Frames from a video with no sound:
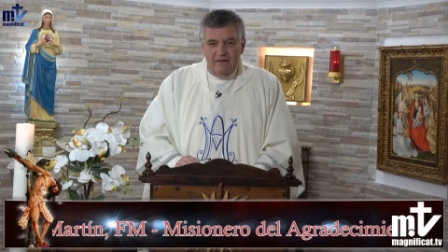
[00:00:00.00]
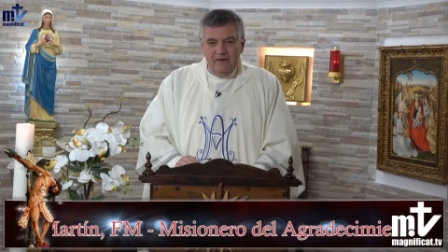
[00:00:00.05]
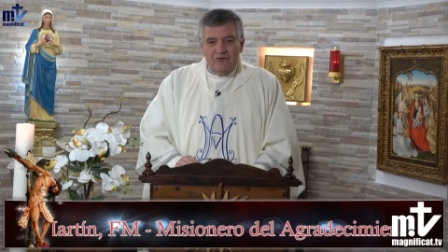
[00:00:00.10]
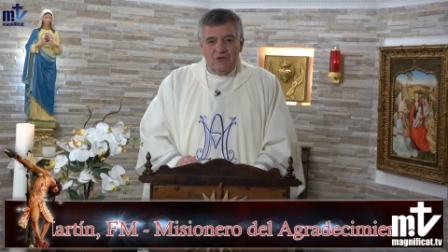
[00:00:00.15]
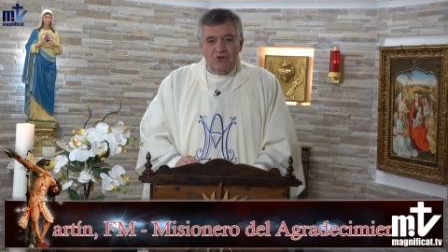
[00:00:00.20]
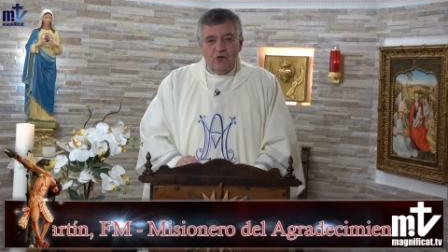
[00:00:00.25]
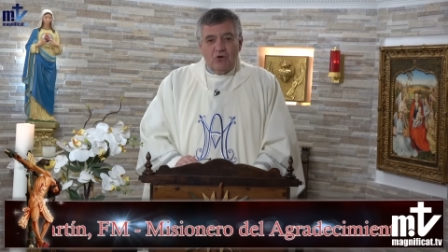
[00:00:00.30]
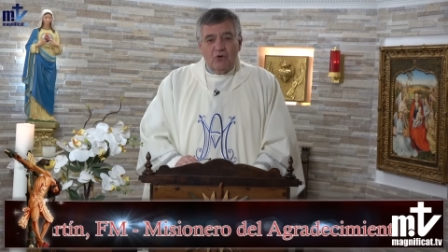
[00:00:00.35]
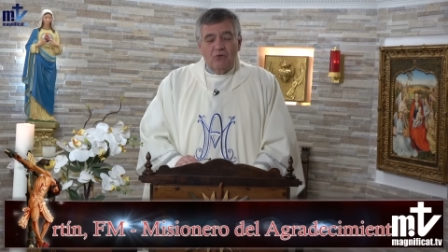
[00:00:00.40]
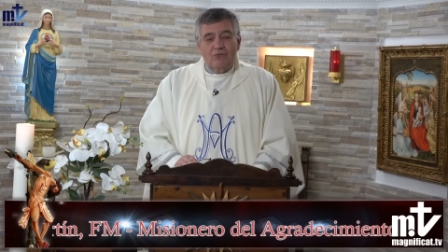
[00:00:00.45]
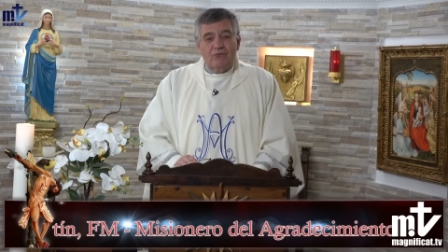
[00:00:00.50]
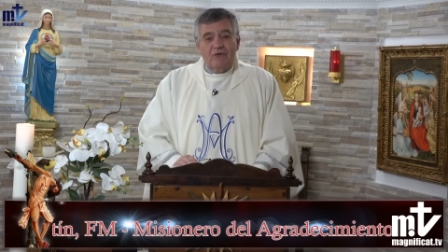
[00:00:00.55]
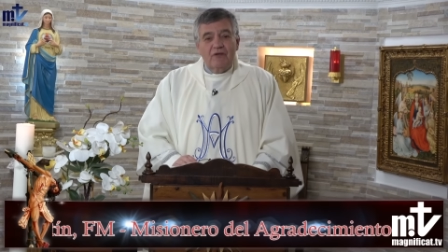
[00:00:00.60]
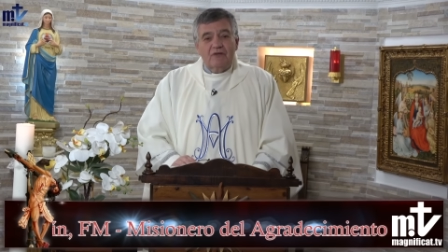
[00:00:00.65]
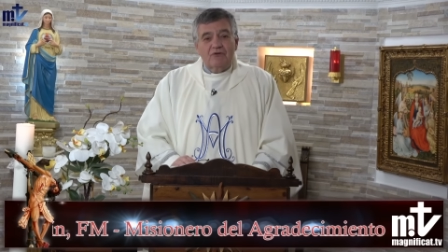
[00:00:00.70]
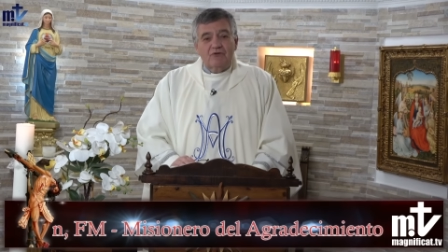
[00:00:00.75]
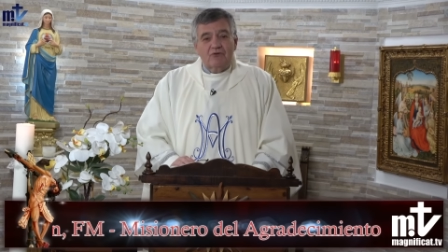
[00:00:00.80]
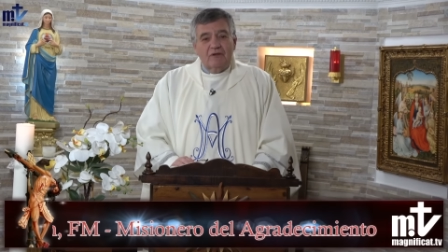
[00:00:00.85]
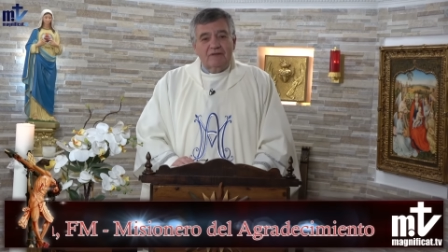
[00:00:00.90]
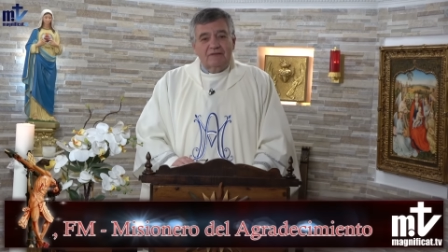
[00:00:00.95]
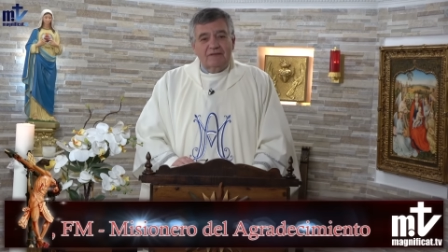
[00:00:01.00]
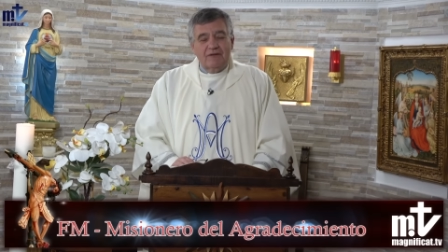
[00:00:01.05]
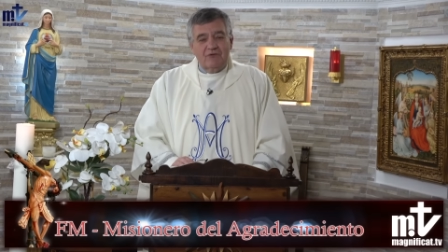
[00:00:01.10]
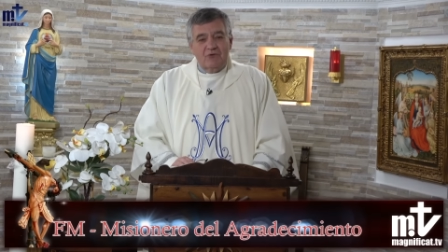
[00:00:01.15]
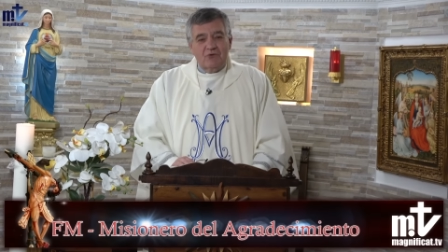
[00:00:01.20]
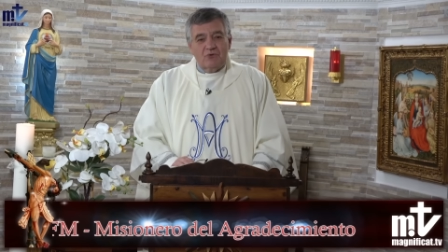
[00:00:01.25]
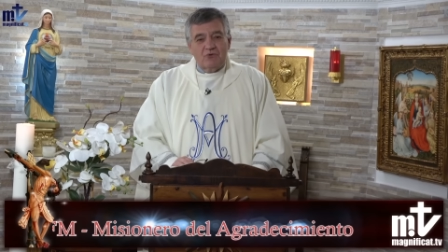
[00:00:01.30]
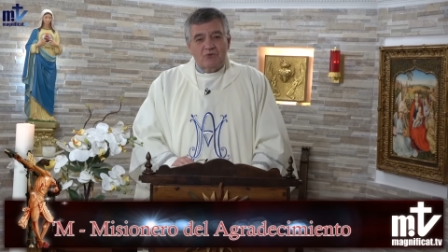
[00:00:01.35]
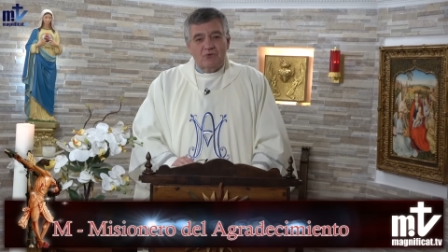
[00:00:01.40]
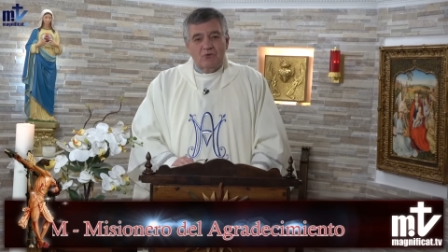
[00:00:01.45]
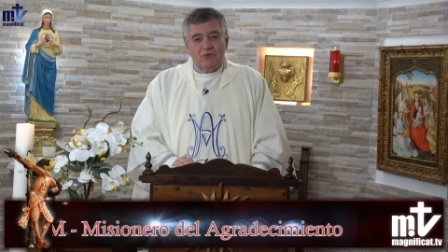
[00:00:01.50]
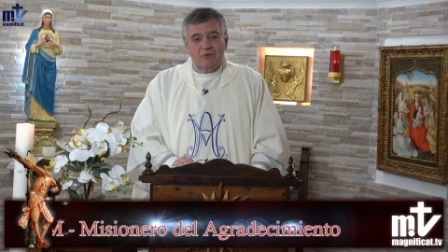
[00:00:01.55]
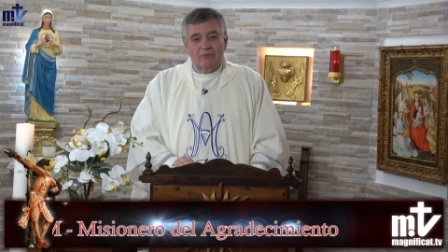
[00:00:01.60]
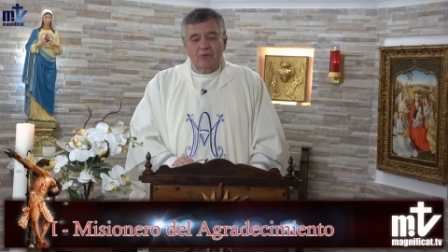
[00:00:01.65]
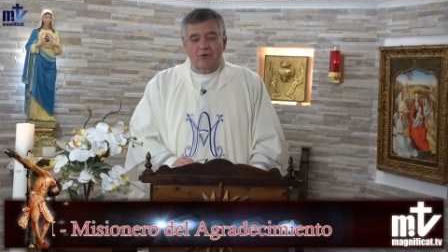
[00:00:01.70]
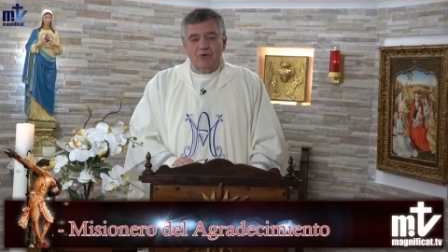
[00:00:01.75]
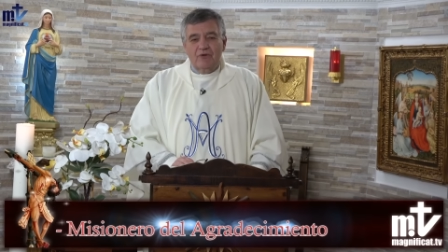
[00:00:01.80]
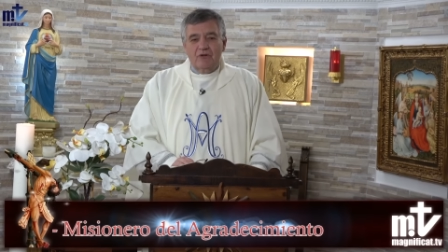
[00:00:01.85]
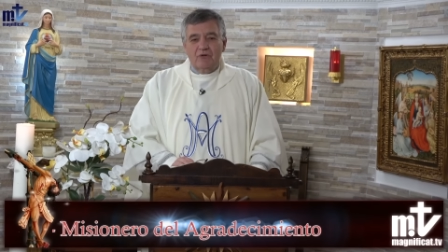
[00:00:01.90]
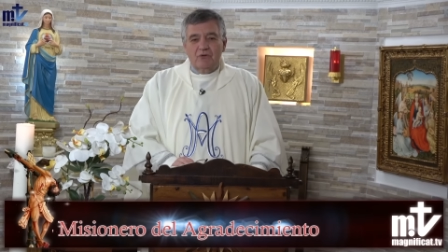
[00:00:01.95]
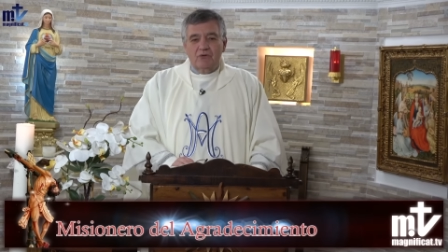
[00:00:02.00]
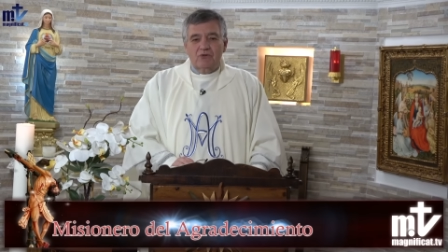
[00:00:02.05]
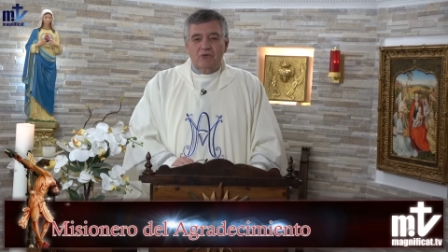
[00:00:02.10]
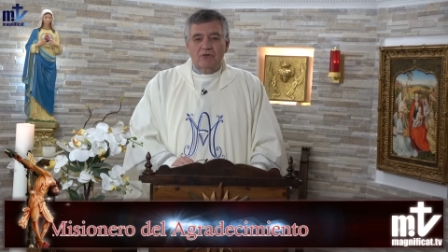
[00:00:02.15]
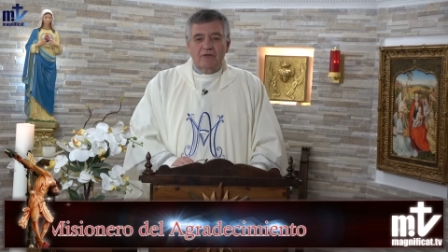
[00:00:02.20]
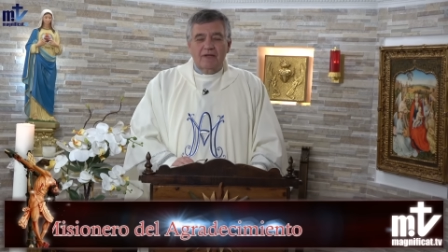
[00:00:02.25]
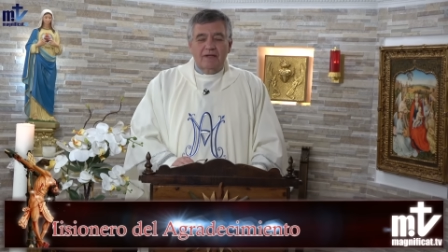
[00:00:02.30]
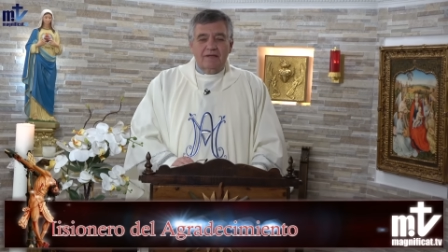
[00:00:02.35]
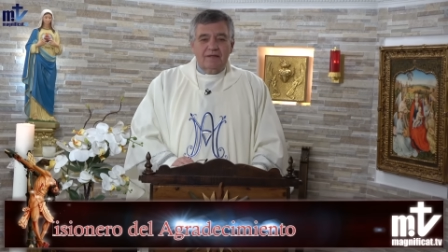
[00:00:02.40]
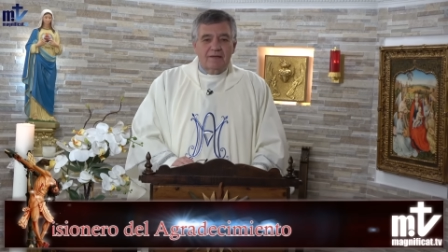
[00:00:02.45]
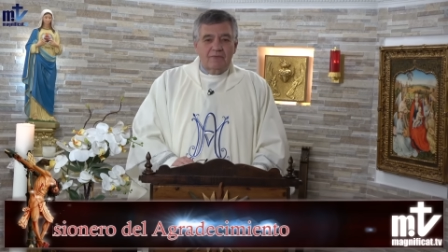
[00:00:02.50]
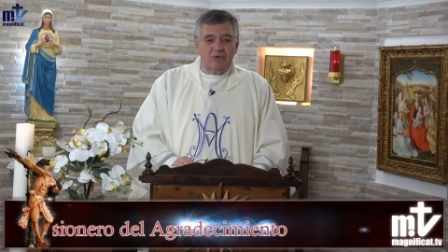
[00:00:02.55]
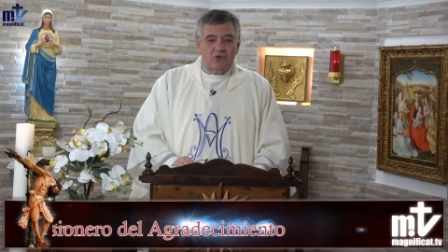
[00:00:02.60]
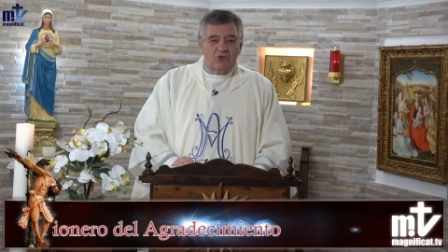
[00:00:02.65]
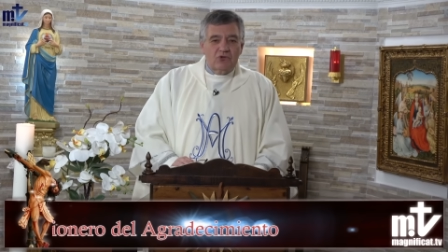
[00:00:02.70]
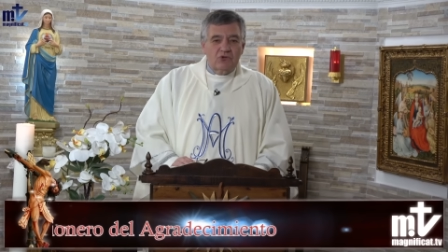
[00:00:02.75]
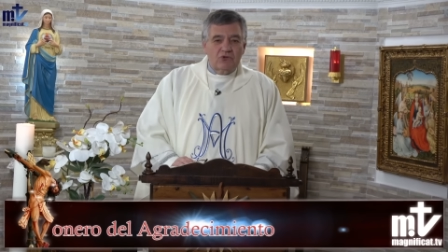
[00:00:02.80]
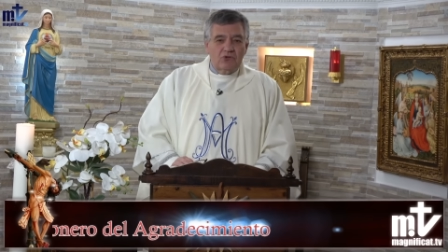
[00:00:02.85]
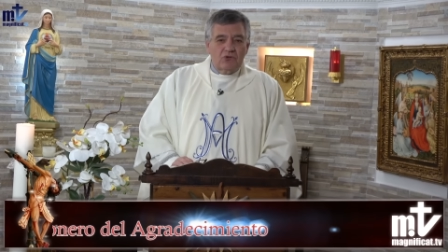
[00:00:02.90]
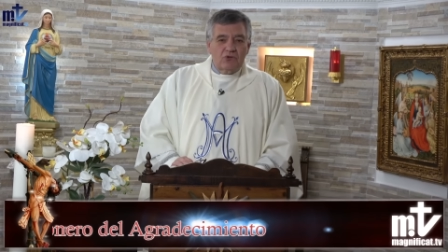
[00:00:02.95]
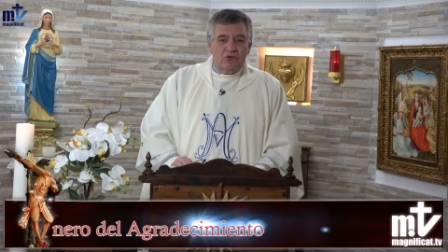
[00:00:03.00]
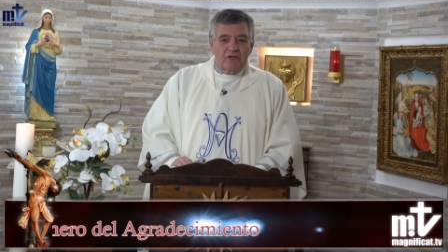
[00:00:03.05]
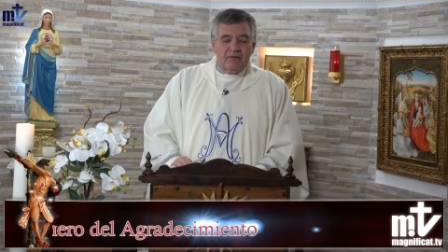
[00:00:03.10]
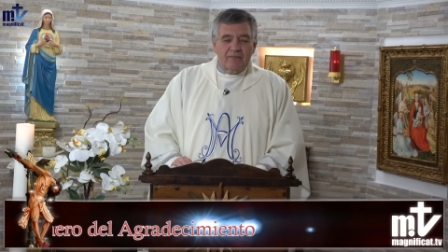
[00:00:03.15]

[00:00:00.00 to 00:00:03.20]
Yo confieso ante Dios Todopoderoso y ante vosotros,